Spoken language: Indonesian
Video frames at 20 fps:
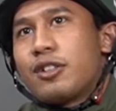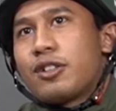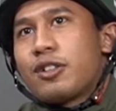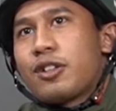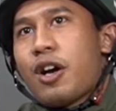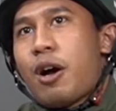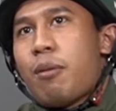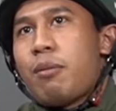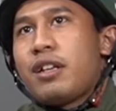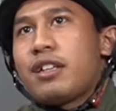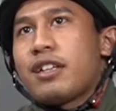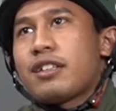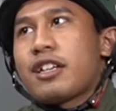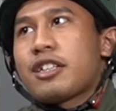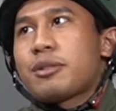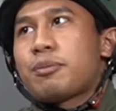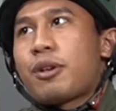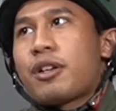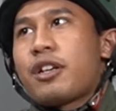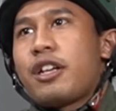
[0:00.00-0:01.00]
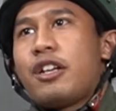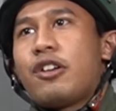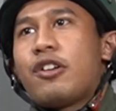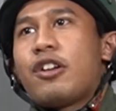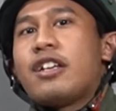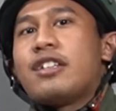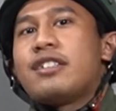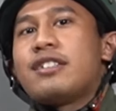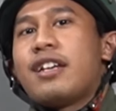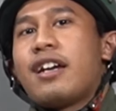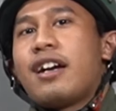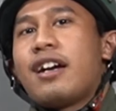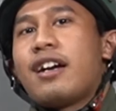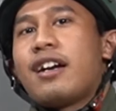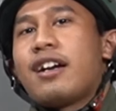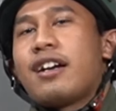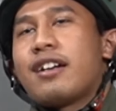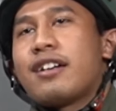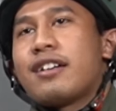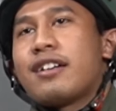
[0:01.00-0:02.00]
Komunitas ekspor di
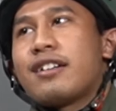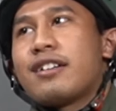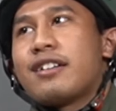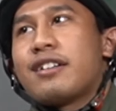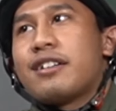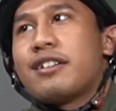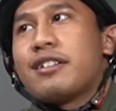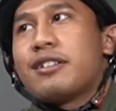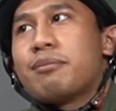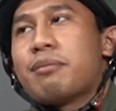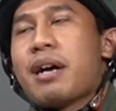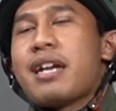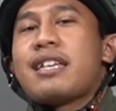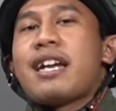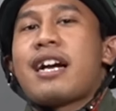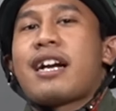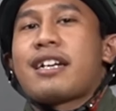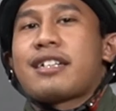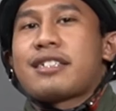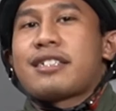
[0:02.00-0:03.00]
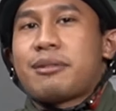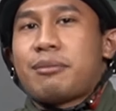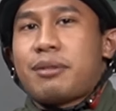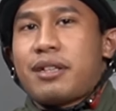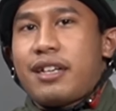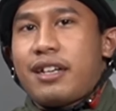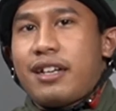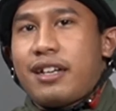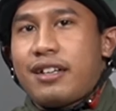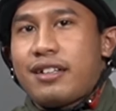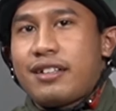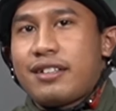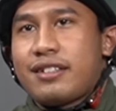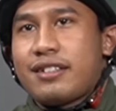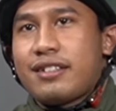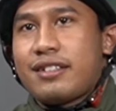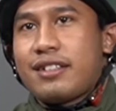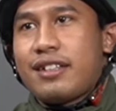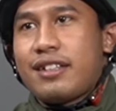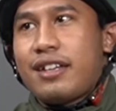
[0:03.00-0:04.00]
Indonesia banyak sebenarnya.
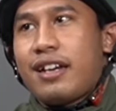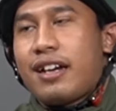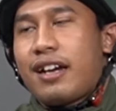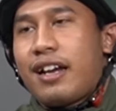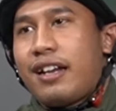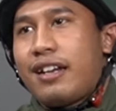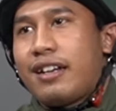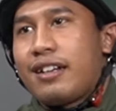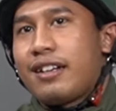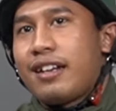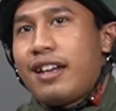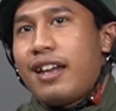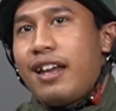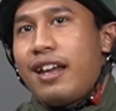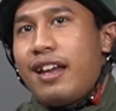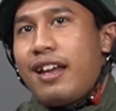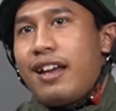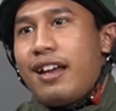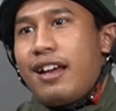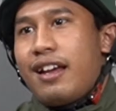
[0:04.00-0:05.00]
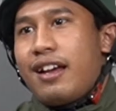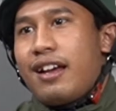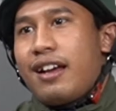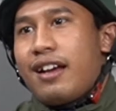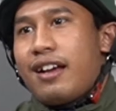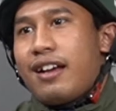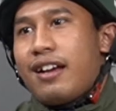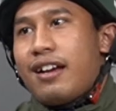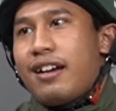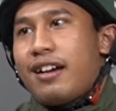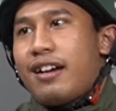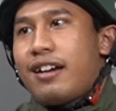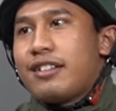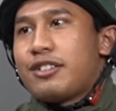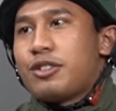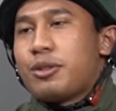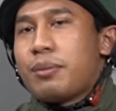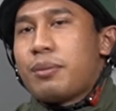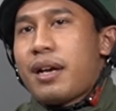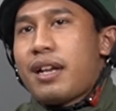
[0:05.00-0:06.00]
Ya kan? Uh,
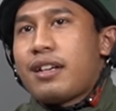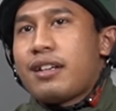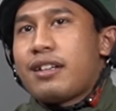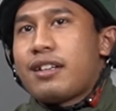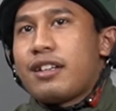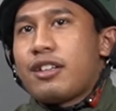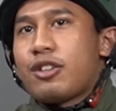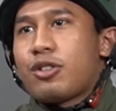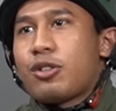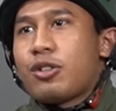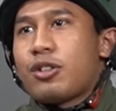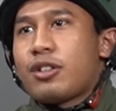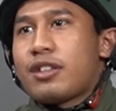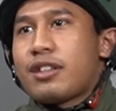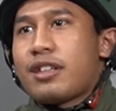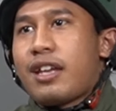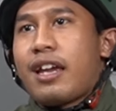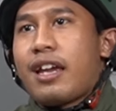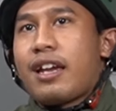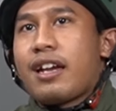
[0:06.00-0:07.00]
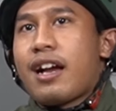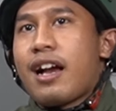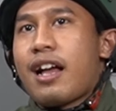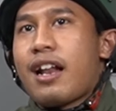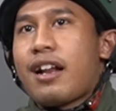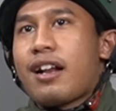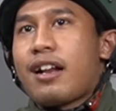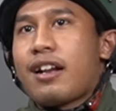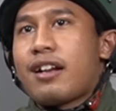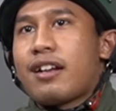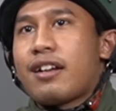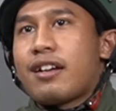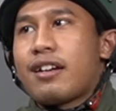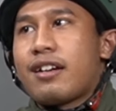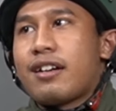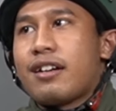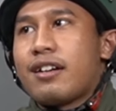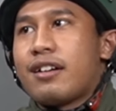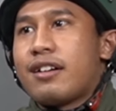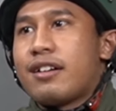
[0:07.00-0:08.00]
cuman itu tinggal
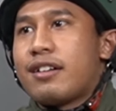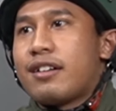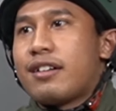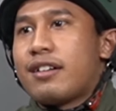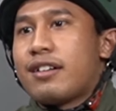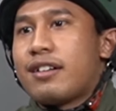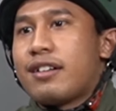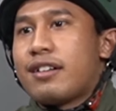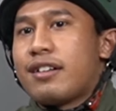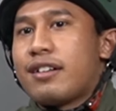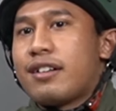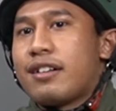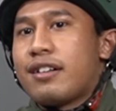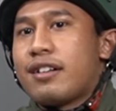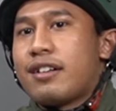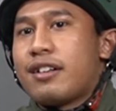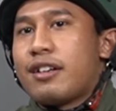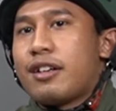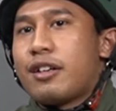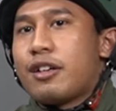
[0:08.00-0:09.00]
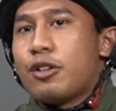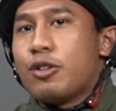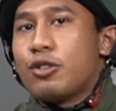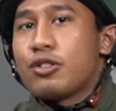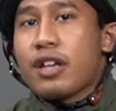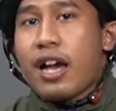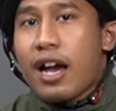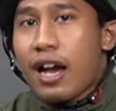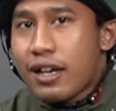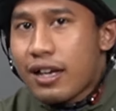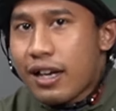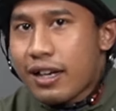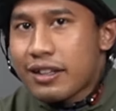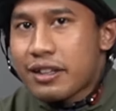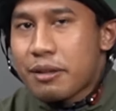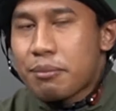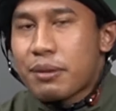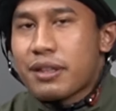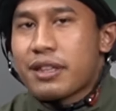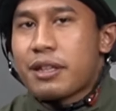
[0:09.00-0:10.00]
uh, usaha dari
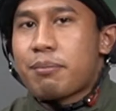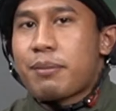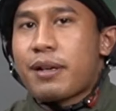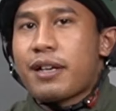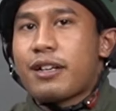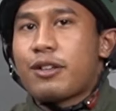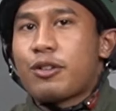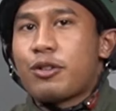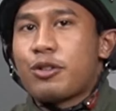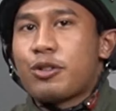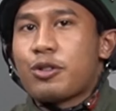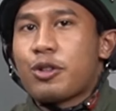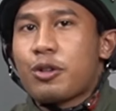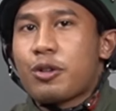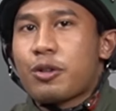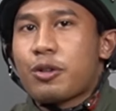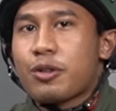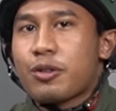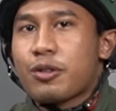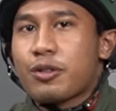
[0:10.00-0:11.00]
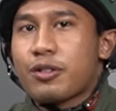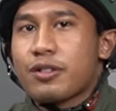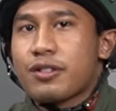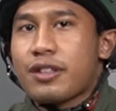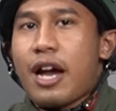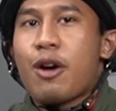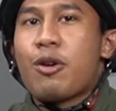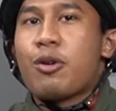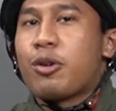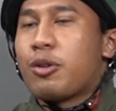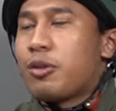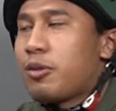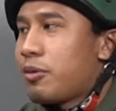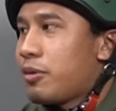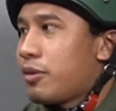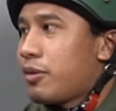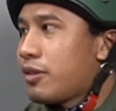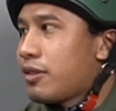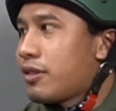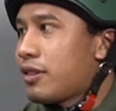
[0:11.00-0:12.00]
teman-teman untuk tahu.
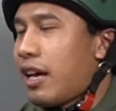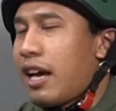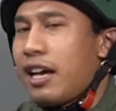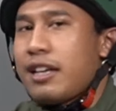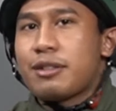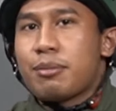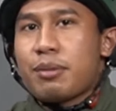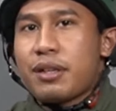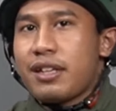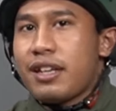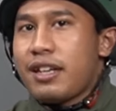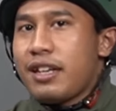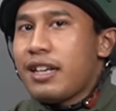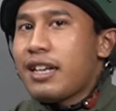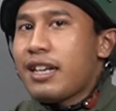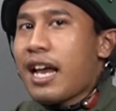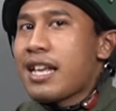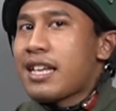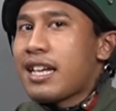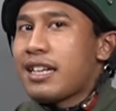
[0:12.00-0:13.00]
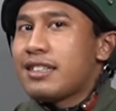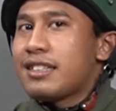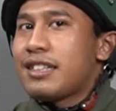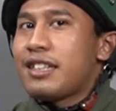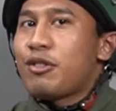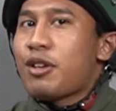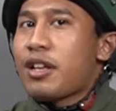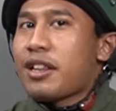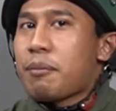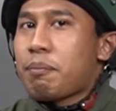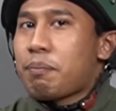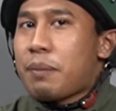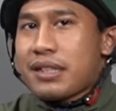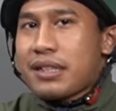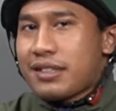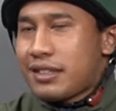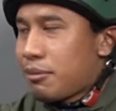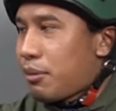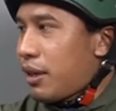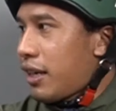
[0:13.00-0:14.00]
Nah, sebenarnya ini nanya di sini udah
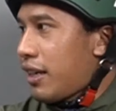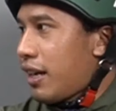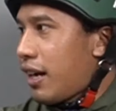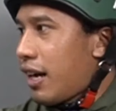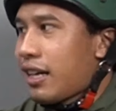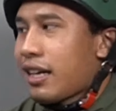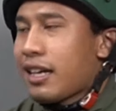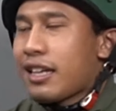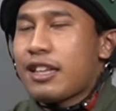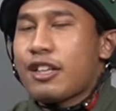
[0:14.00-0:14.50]
tepat sih sebenarnya karena Betul.